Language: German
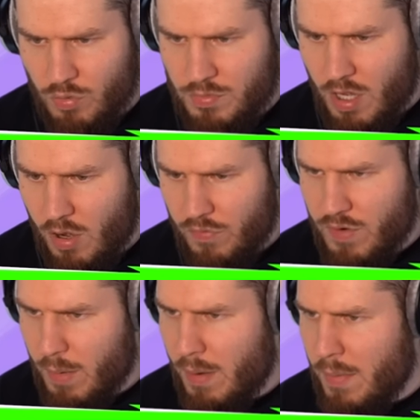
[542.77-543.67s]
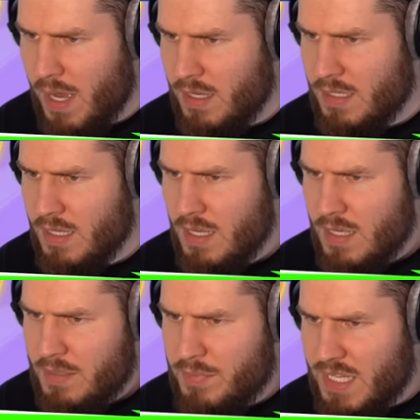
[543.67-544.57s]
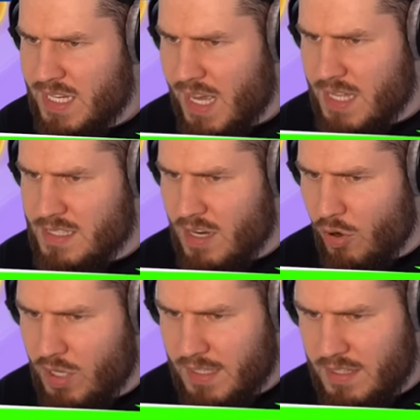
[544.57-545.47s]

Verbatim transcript: obendrauf kann man machen beinhaltet auch